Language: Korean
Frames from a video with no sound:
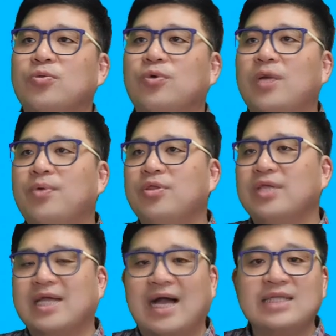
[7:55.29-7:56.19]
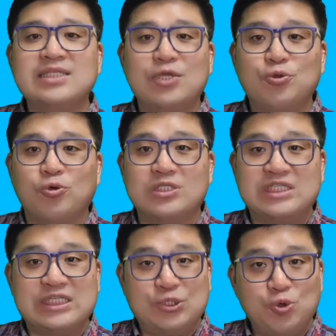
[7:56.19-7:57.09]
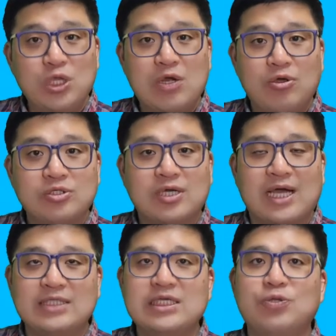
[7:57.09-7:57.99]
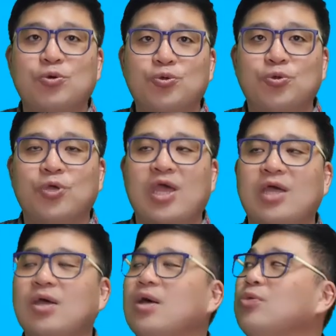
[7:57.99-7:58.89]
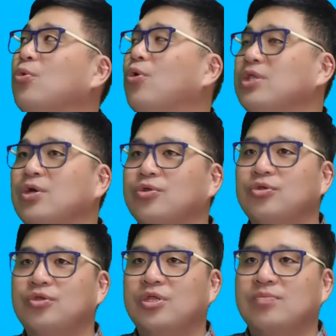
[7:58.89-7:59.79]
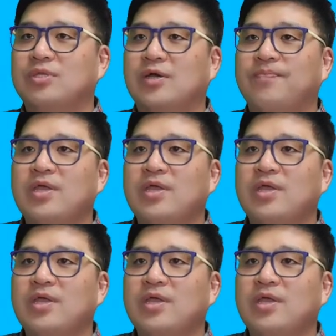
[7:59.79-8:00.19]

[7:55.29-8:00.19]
또 한편은 강제노동, 징용이라고 하죠. 강제노동에 동원된 것들도 있습니다.